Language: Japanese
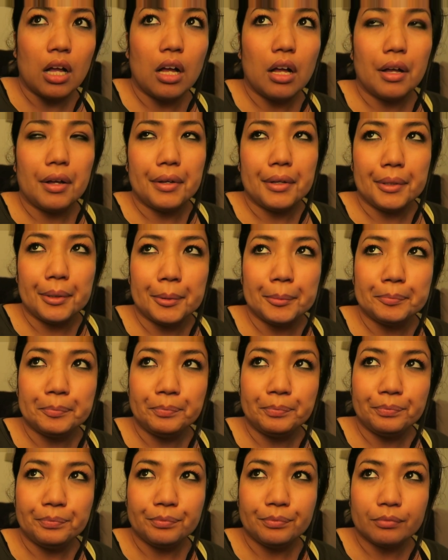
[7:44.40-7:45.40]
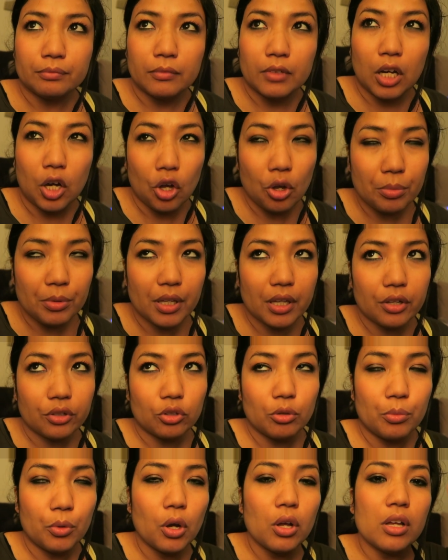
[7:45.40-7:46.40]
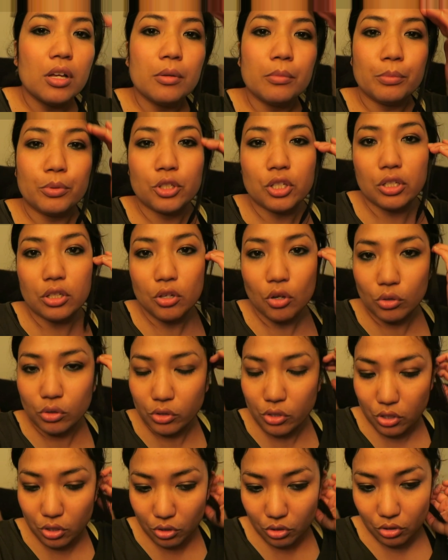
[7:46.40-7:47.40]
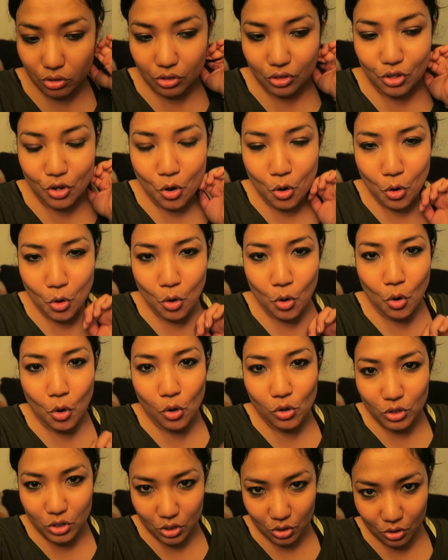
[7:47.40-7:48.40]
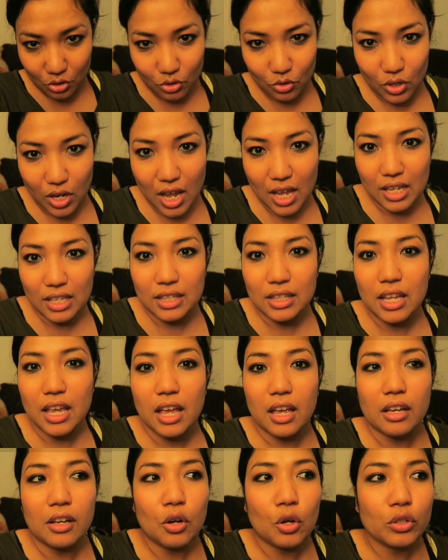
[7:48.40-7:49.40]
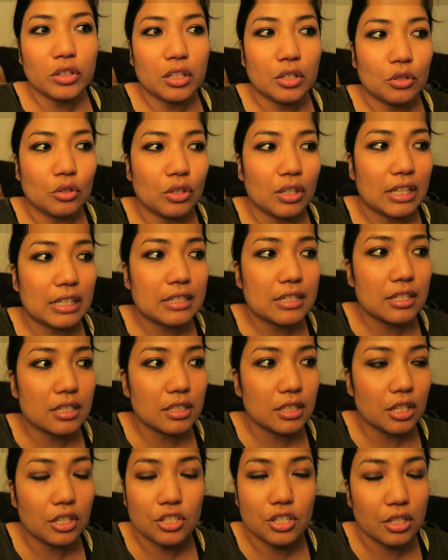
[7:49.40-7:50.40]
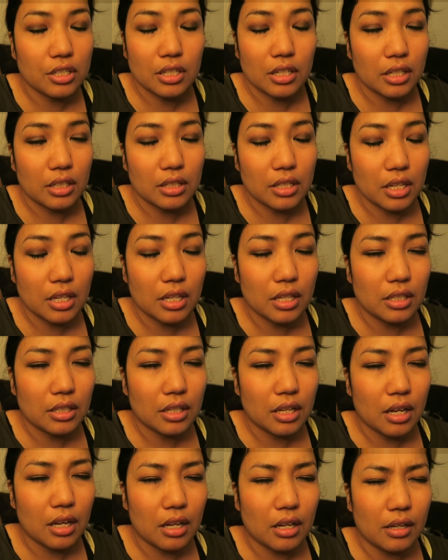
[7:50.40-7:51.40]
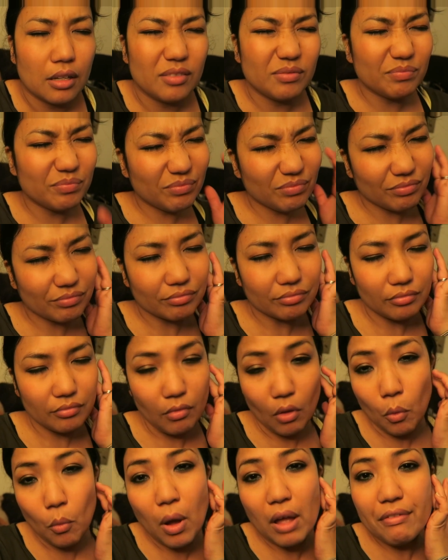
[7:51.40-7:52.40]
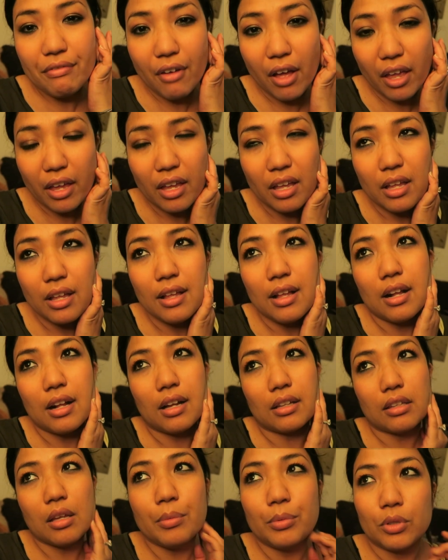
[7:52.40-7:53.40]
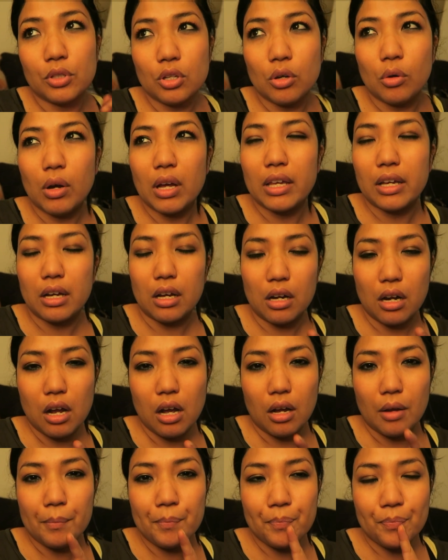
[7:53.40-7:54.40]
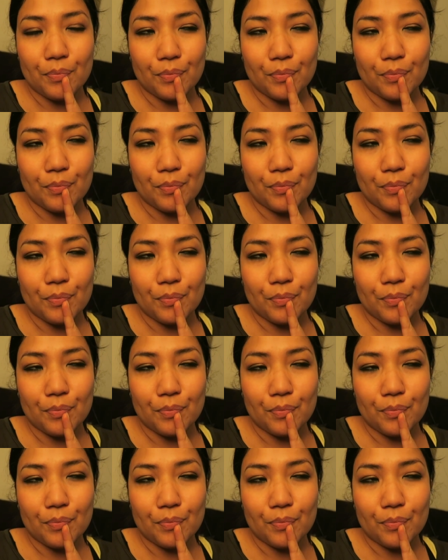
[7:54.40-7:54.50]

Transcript: あ火曜日できると思う口旅行する旅行するのね。で、ホテルの電電車じゃない、電あ Wi-Fi が多分弱いから、